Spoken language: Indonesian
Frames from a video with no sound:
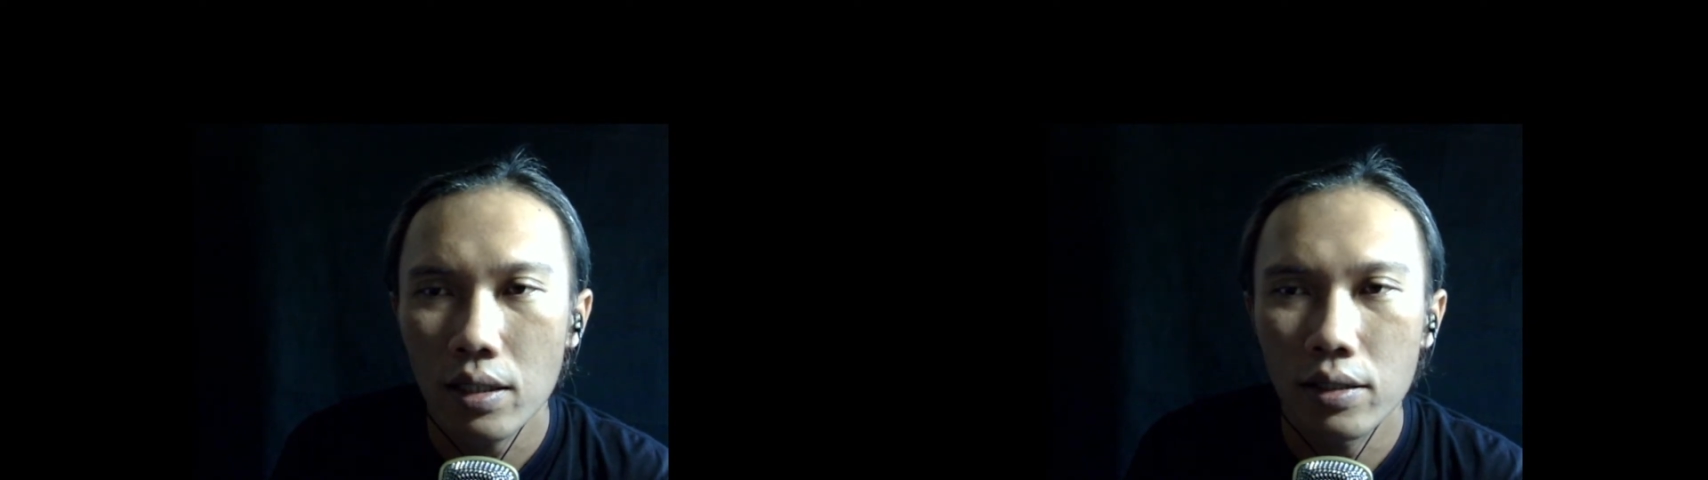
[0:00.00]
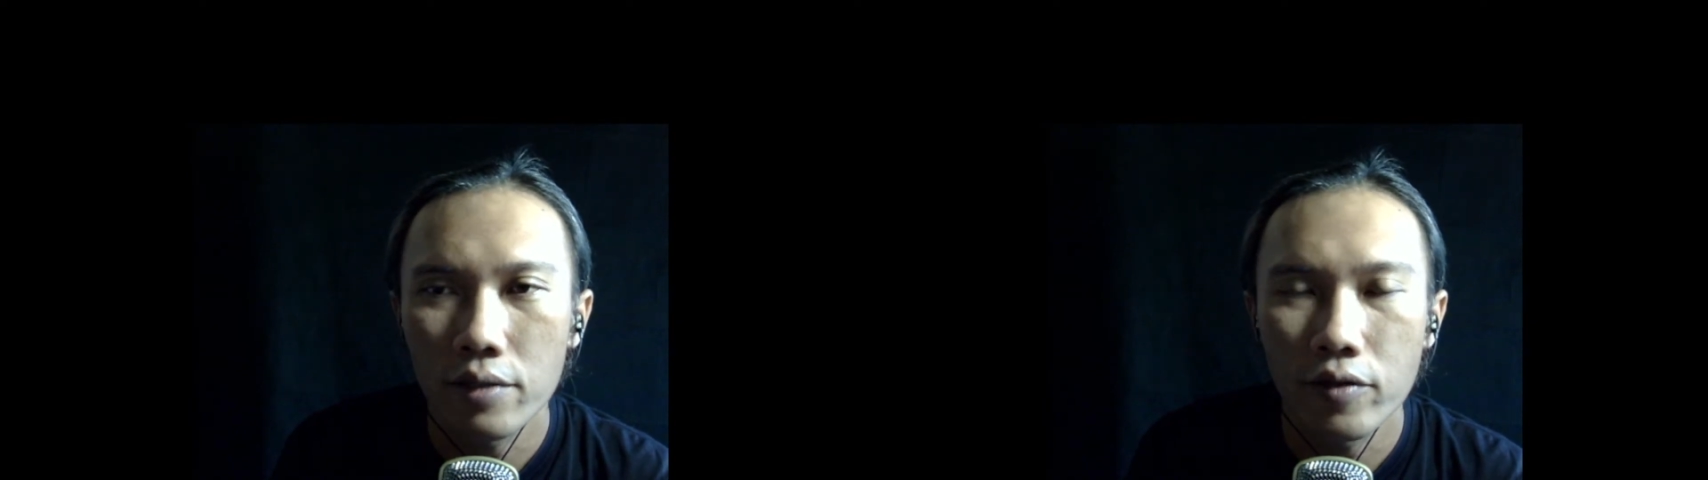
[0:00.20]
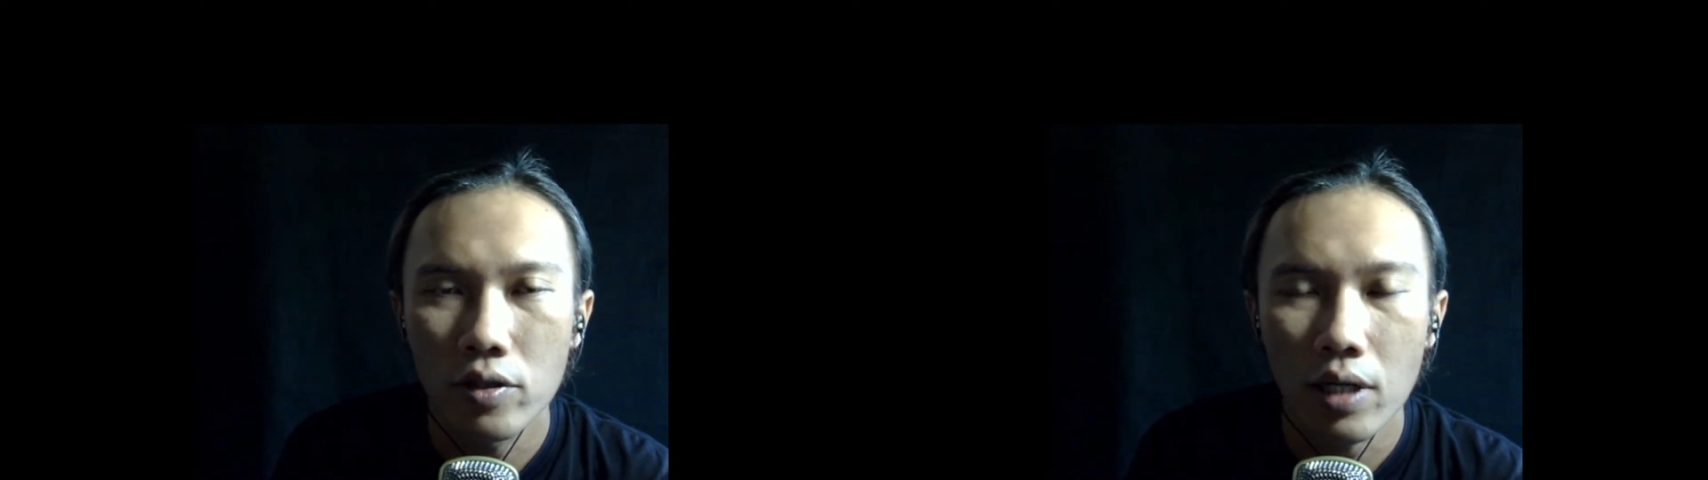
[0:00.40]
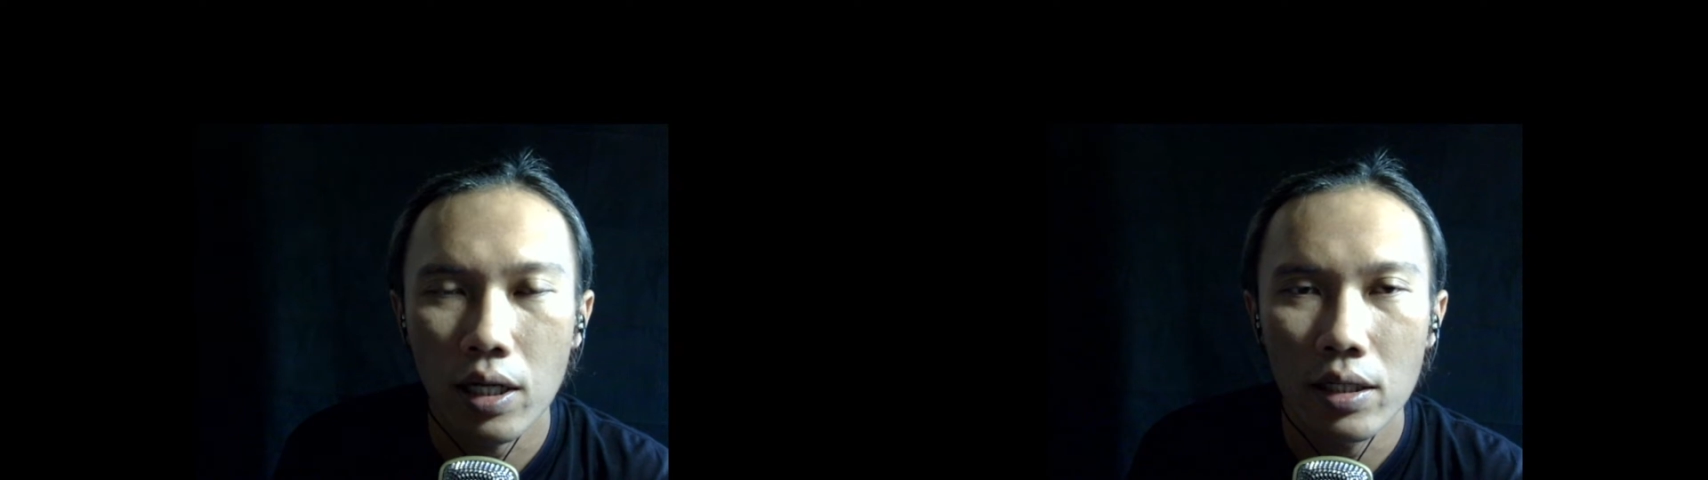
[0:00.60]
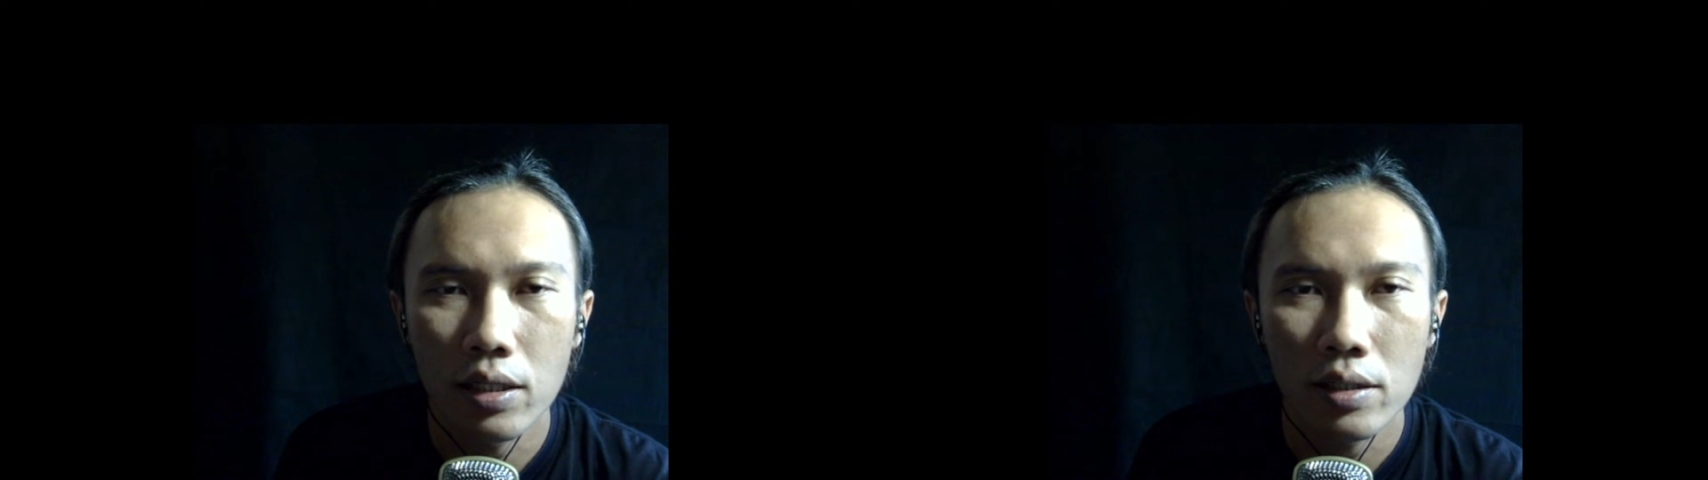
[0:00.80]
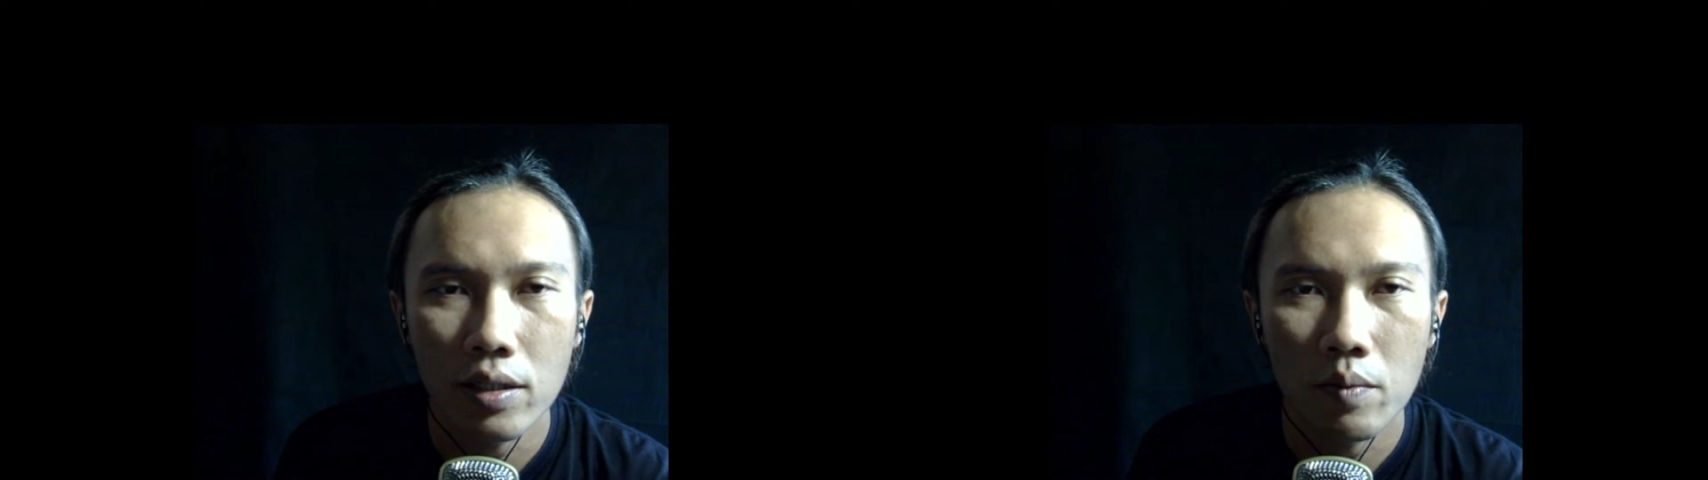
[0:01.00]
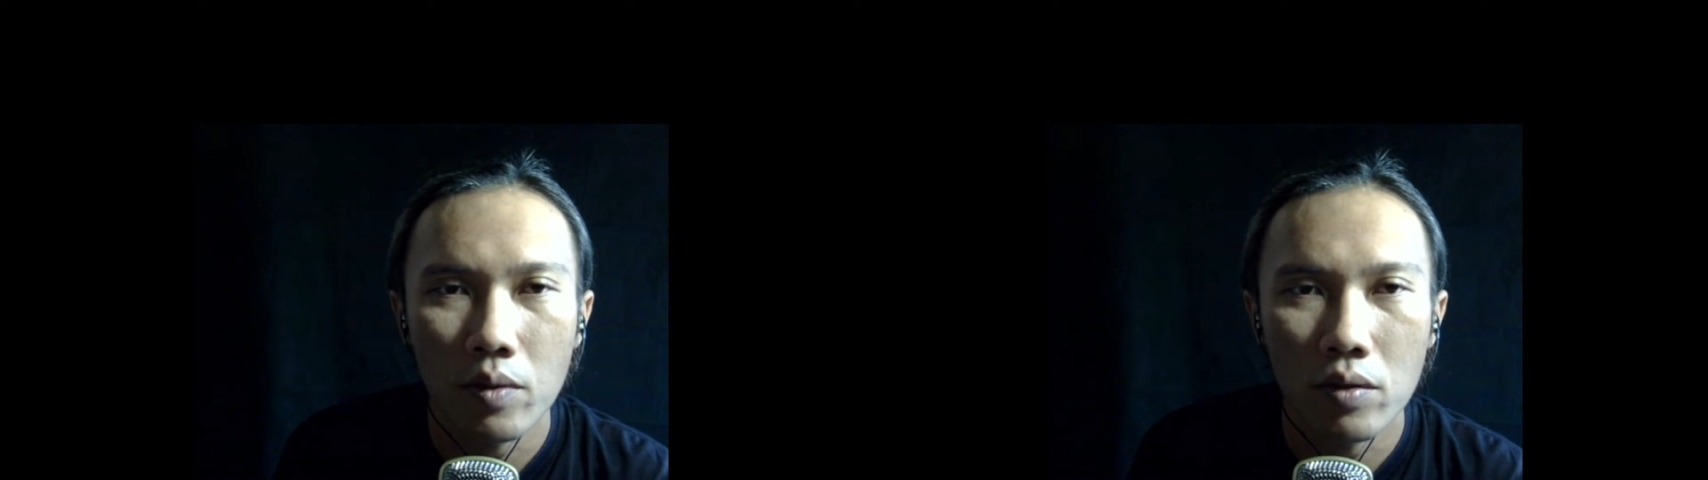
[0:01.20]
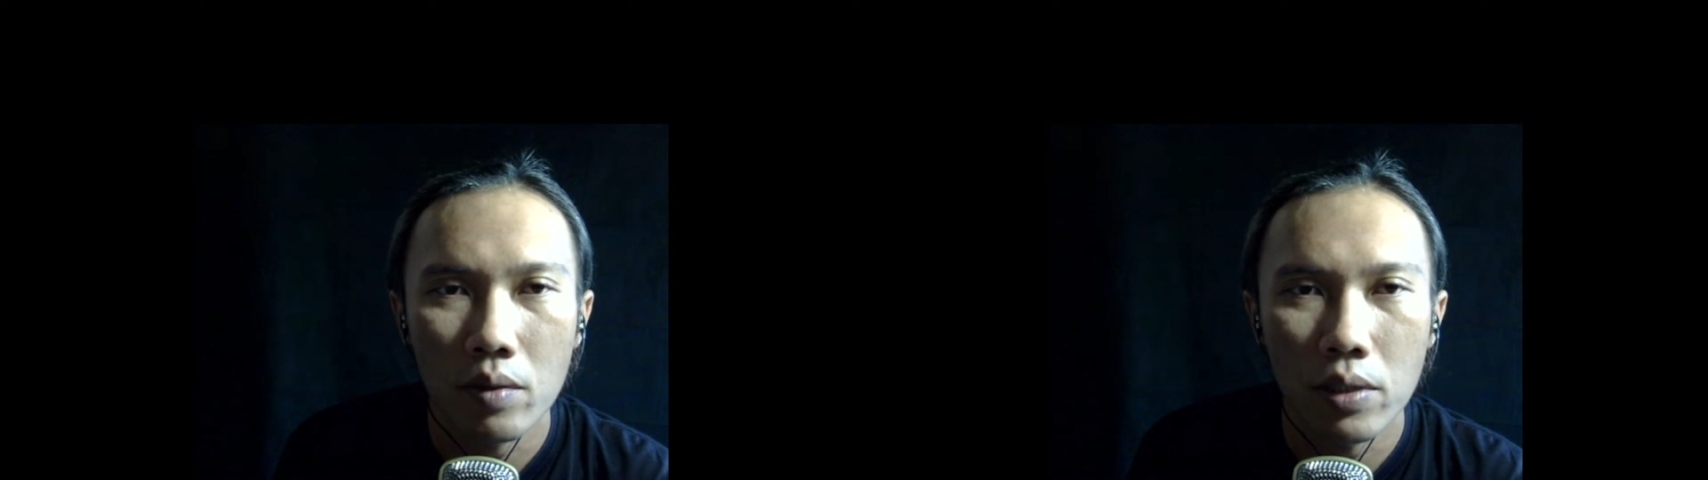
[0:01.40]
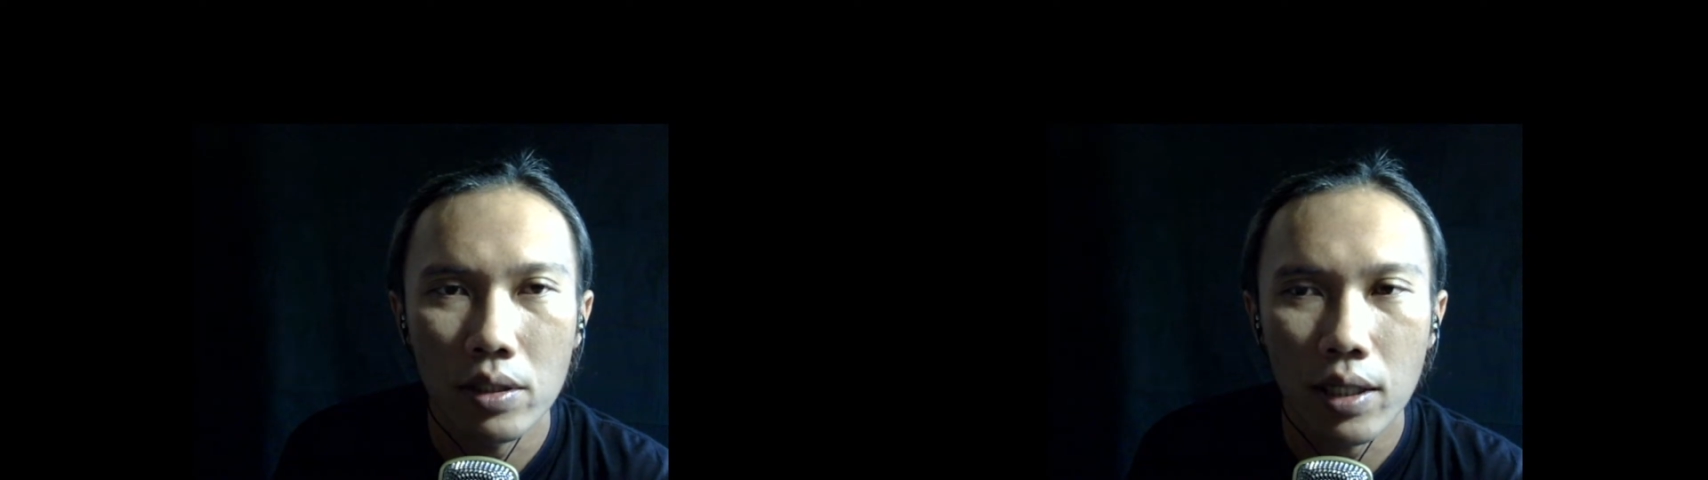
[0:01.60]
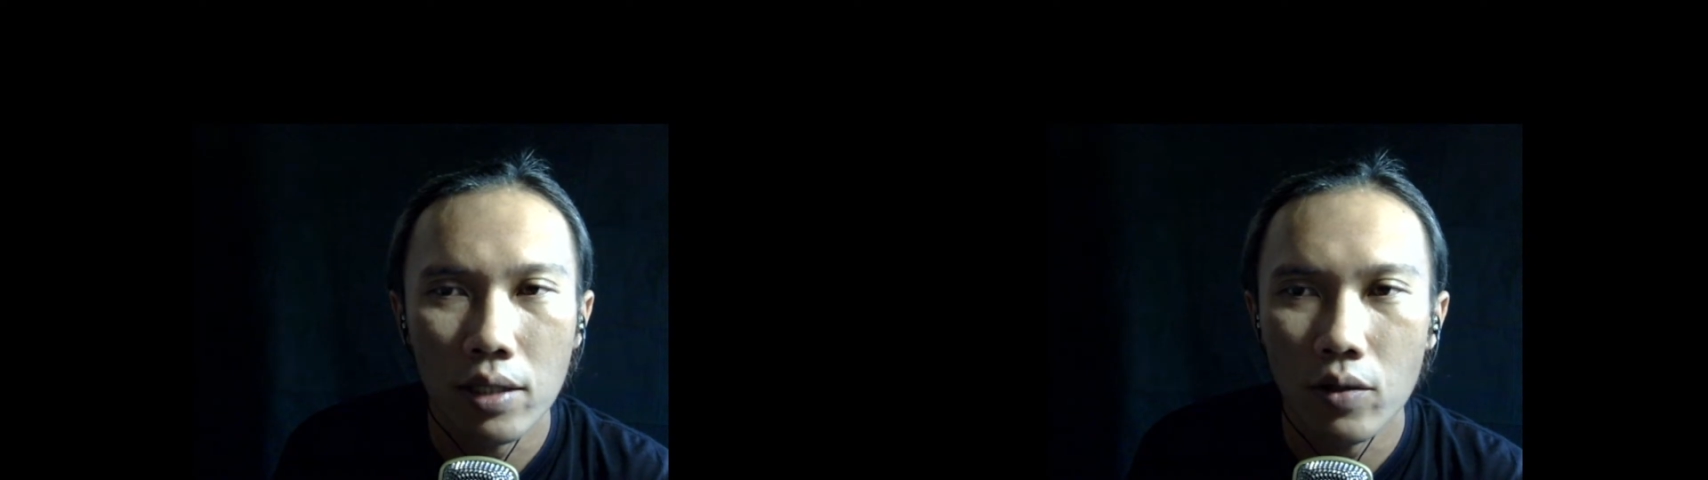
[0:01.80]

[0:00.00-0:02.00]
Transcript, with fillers: Di video kali ini saya mau ngebacain